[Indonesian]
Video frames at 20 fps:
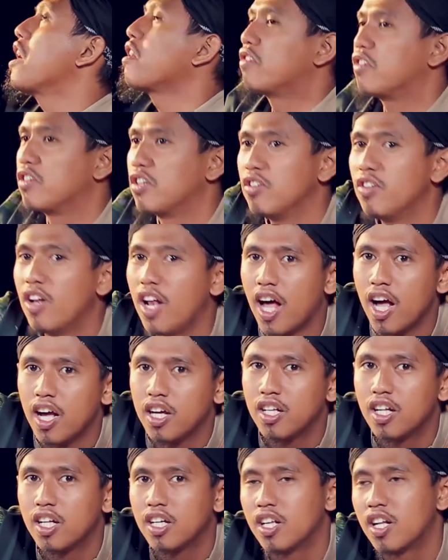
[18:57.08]

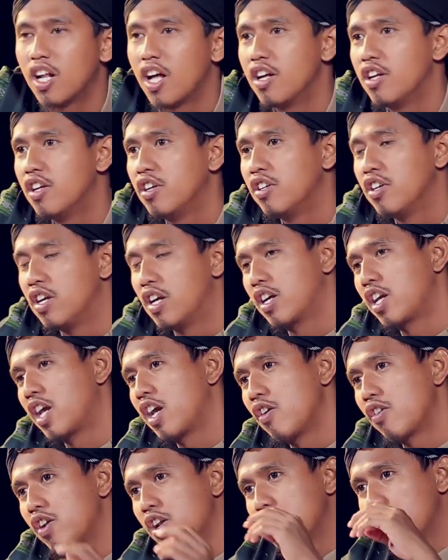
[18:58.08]
Begitulah kira-kira ya
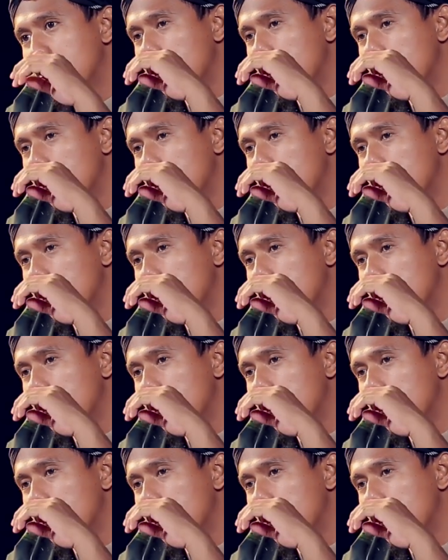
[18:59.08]
kayak orang